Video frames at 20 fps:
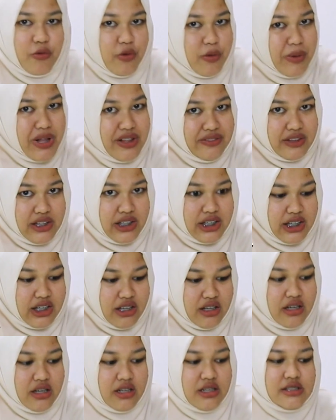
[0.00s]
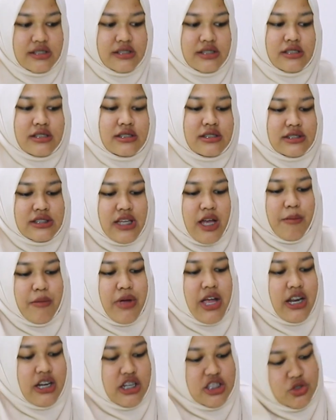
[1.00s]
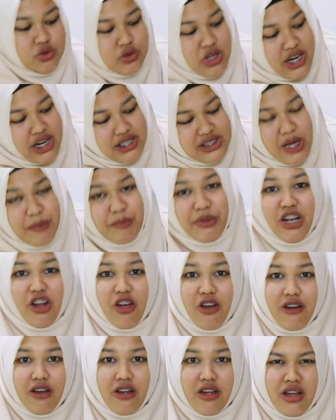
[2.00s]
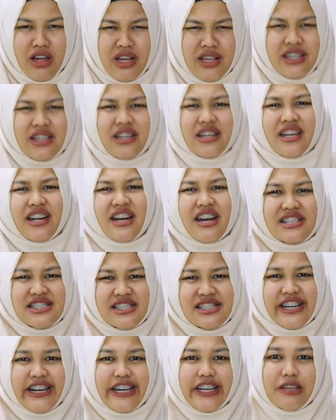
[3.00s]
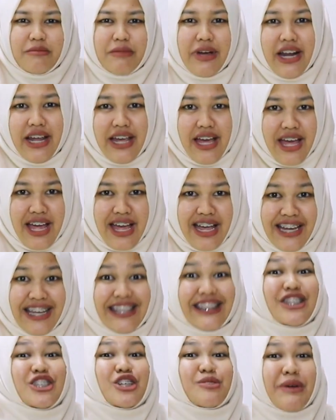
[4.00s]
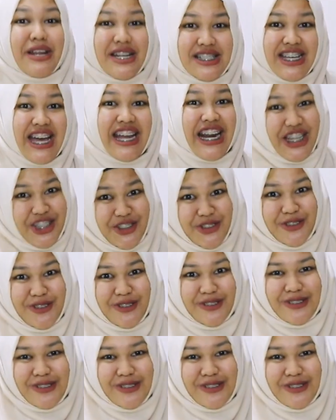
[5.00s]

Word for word: Maltin sama ada juga rasa Milo kira-kira rasanya kayak gimana ya kita cobain sekarang yuk